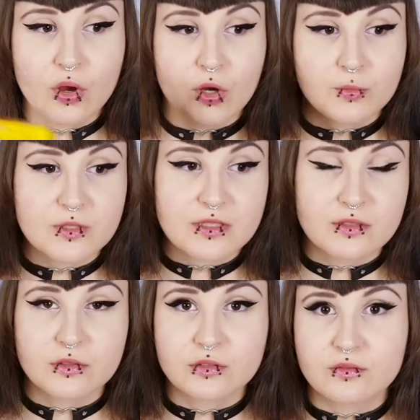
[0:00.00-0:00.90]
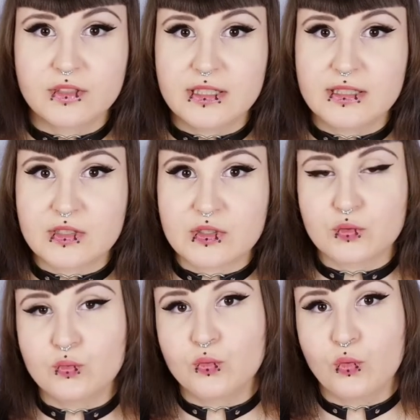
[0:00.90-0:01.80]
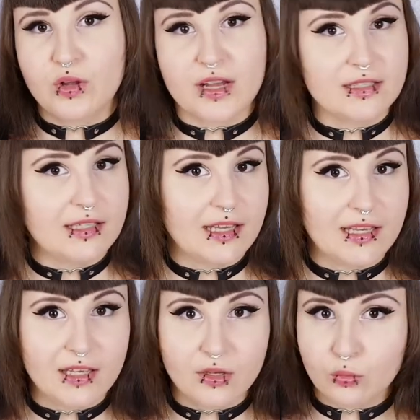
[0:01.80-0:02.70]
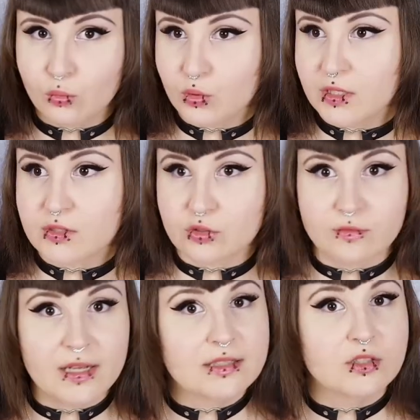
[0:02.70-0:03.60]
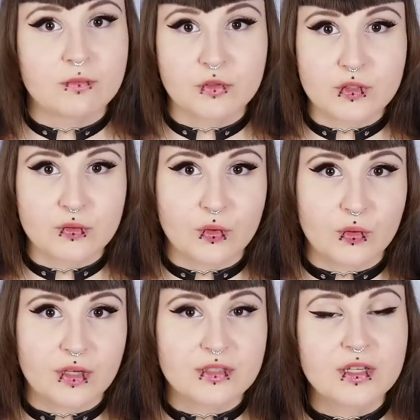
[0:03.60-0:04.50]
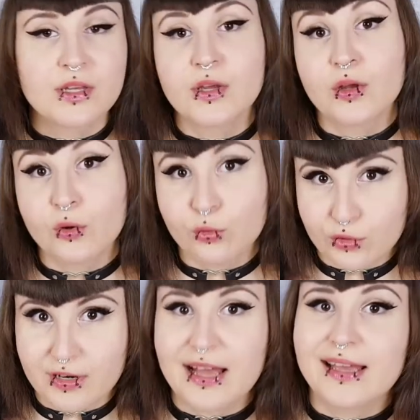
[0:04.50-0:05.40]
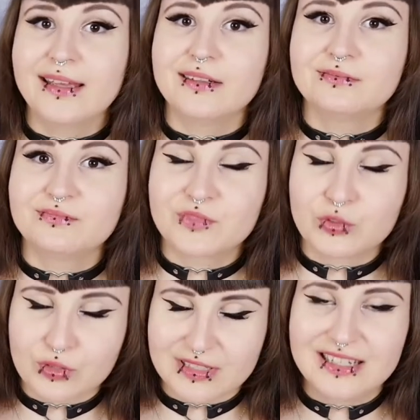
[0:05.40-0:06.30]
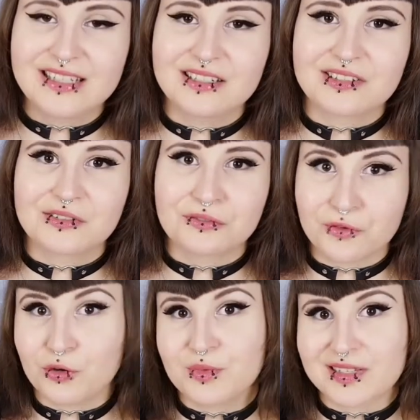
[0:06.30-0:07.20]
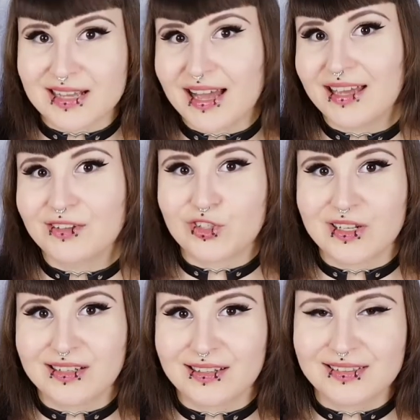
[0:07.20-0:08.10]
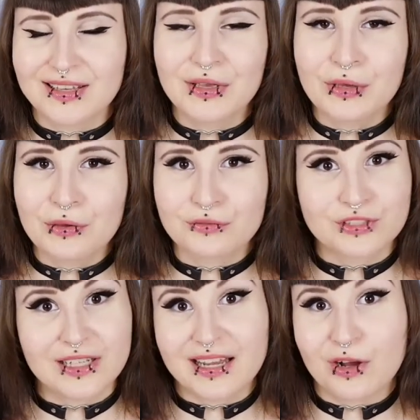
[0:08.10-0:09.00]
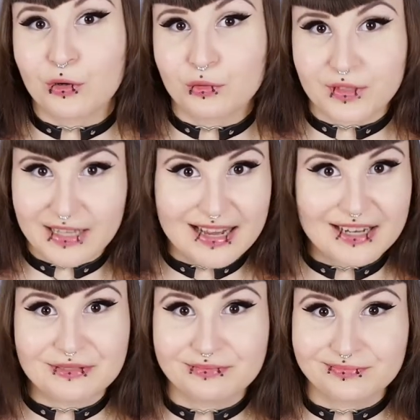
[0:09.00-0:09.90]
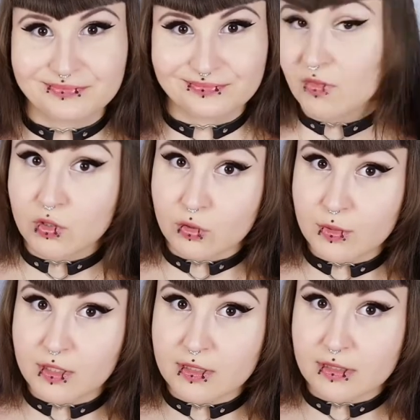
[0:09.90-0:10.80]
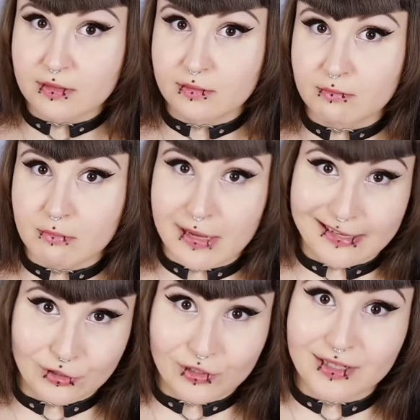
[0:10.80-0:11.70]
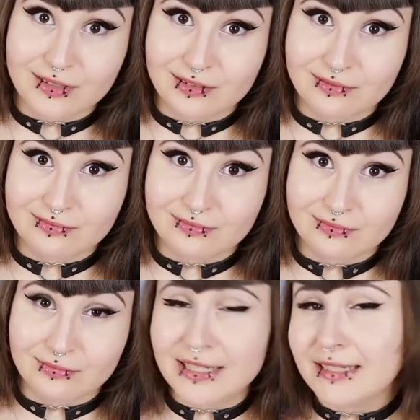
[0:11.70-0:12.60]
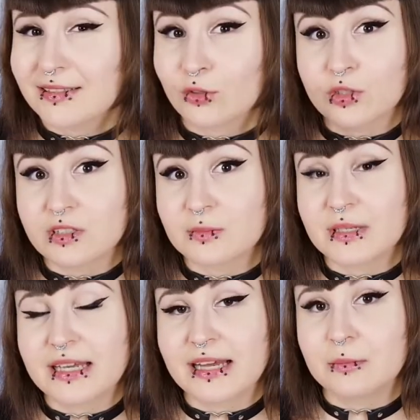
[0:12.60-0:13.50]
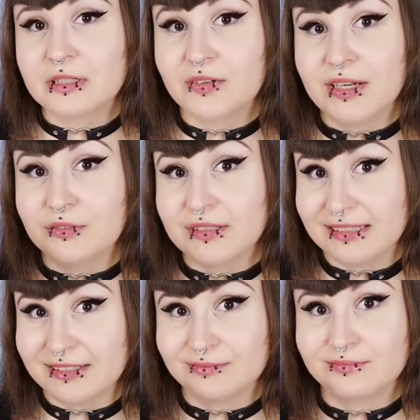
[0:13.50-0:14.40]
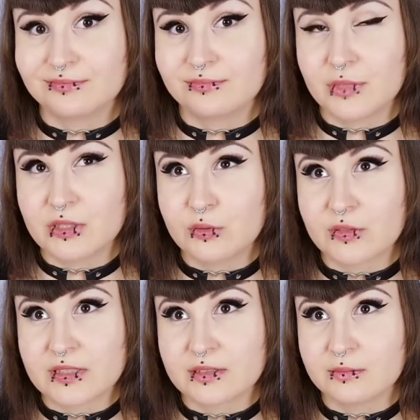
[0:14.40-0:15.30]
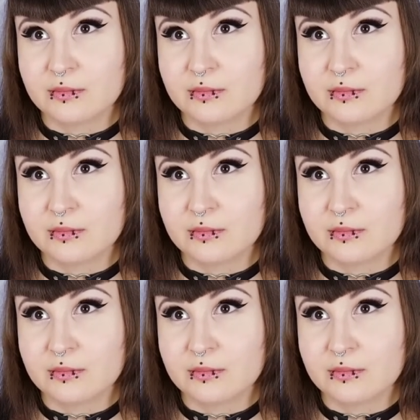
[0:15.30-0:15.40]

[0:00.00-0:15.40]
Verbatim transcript: ob das irgendwie zu Garnier oder zu Schwarzkopf oder so gehört. Und nein, tut's nicht. Foamy ist eigenständig. Von daher auch vegan. Zumindest mein Stand. Wenn nicht, könnt ihr es mir gerne mit Quelle verlinken. Beziehungsweise